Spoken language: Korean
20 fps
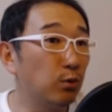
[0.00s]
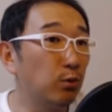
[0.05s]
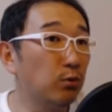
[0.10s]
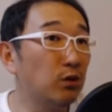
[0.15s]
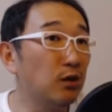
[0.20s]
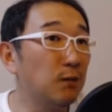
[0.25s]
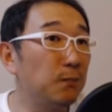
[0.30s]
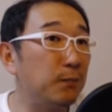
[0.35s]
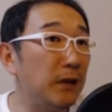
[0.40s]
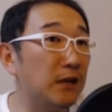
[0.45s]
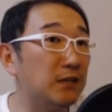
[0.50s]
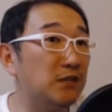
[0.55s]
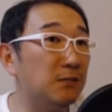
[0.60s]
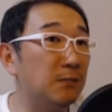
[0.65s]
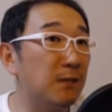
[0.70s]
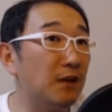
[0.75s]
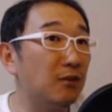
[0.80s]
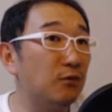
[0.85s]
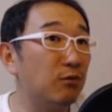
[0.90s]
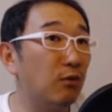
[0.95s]
손을
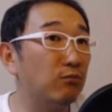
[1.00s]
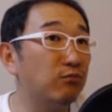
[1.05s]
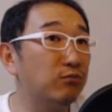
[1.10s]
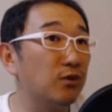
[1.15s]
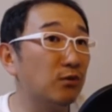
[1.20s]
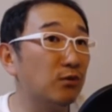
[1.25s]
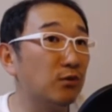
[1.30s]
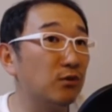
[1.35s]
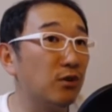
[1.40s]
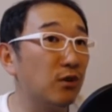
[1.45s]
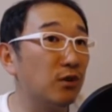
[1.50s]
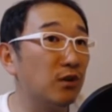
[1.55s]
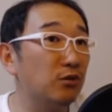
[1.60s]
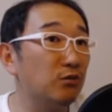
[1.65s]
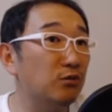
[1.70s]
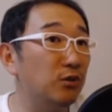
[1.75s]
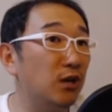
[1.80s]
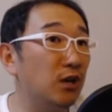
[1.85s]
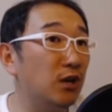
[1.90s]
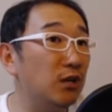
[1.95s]
빼지 말고 무조건
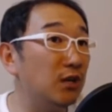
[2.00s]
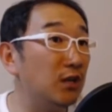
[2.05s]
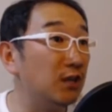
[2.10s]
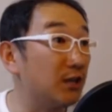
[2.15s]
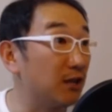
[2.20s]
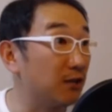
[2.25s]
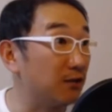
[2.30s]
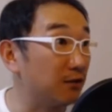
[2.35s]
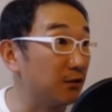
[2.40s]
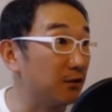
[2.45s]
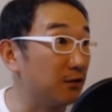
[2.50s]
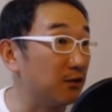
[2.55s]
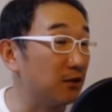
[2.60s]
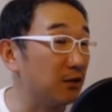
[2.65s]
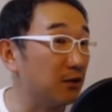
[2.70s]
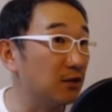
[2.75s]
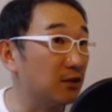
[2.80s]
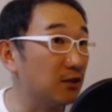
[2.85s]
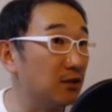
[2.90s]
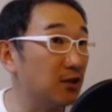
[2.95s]
여기를 뛰어야 된다는
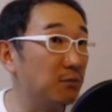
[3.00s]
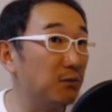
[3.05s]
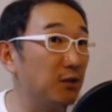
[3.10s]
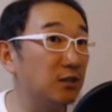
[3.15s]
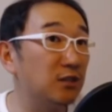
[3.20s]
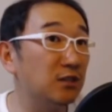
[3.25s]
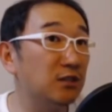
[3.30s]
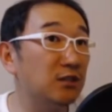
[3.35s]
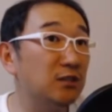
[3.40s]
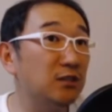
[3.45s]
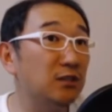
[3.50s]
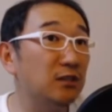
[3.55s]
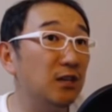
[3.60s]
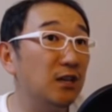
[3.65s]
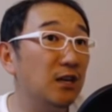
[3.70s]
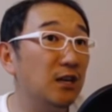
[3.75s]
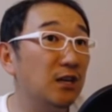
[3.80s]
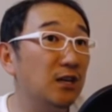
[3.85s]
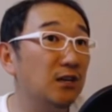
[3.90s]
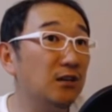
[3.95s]
거였죠. 그러면 이제
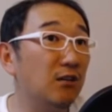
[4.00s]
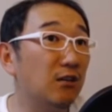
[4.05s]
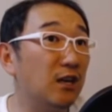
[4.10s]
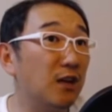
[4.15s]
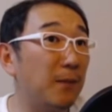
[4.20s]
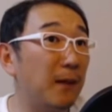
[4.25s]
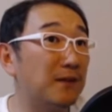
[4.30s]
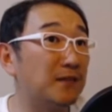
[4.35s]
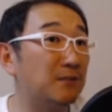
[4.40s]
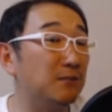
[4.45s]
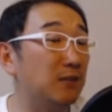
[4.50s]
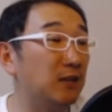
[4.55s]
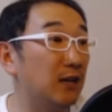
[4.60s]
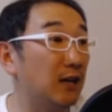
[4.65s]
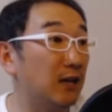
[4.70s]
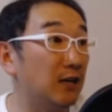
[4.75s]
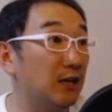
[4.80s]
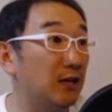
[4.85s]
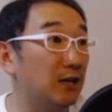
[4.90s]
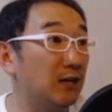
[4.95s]
흙은 이렇게
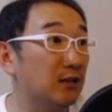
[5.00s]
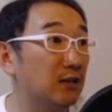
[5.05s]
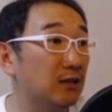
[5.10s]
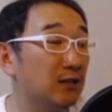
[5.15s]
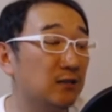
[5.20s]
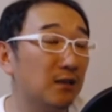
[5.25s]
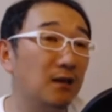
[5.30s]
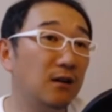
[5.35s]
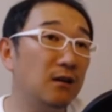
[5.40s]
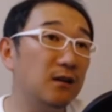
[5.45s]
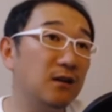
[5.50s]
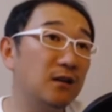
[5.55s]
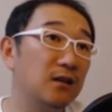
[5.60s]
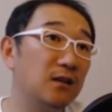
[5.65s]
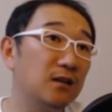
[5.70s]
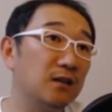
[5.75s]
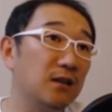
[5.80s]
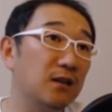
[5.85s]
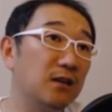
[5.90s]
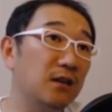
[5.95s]
봤습니다. 그죠?
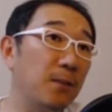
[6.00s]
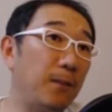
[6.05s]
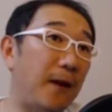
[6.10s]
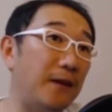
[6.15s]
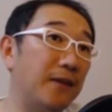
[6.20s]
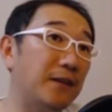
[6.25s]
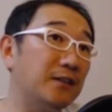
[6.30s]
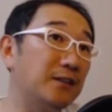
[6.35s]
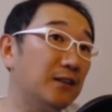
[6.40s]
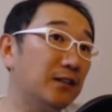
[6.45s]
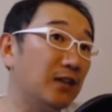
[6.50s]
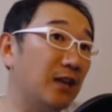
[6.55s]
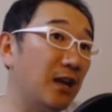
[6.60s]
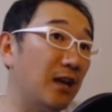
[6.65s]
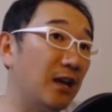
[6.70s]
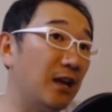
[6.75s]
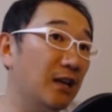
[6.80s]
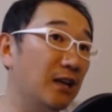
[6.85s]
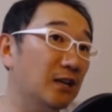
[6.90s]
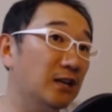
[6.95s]
이렇게 받았을
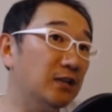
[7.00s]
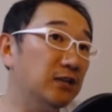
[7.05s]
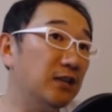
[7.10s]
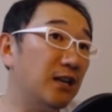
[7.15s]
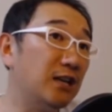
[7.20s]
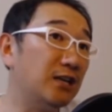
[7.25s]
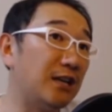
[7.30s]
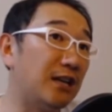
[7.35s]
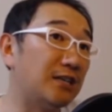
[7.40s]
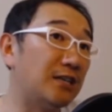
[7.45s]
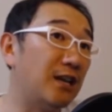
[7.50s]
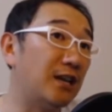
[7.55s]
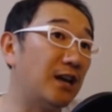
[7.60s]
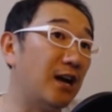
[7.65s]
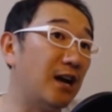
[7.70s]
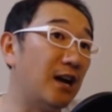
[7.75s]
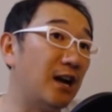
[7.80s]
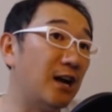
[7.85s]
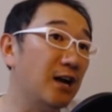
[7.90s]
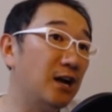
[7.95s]
때 흑의
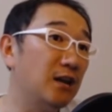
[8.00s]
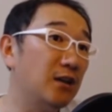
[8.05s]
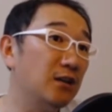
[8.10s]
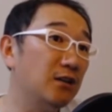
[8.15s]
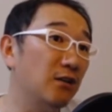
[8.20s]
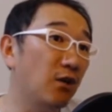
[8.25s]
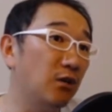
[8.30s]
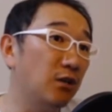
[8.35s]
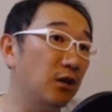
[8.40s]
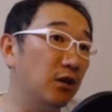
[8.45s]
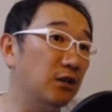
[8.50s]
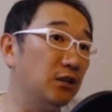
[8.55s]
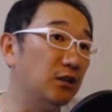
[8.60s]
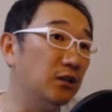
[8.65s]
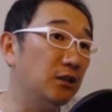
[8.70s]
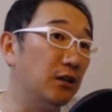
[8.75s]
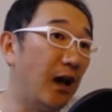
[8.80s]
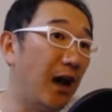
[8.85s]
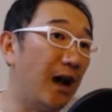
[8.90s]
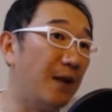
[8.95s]
자세가 여기
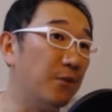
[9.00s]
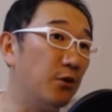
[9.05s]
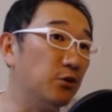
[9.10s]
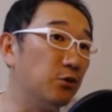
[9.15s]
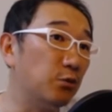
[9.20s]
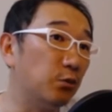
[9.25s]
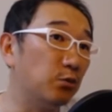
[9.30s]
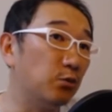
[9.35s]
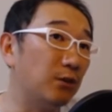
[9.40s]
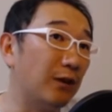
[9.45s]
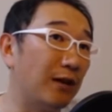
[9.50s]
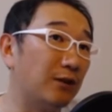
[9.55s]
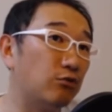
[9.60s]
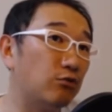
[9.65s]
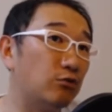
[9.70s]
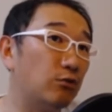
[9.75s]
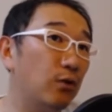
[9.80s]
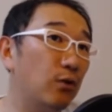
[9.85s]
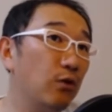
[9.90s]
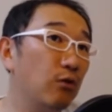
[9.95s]
그 하변 쪽도
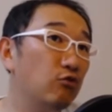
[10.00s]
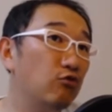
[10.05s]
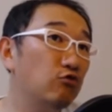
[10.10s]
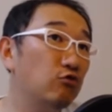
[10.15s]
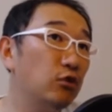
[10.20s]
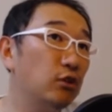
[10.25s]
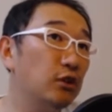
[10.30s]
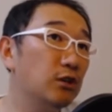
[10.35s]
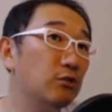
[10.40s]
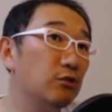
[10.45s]
다두고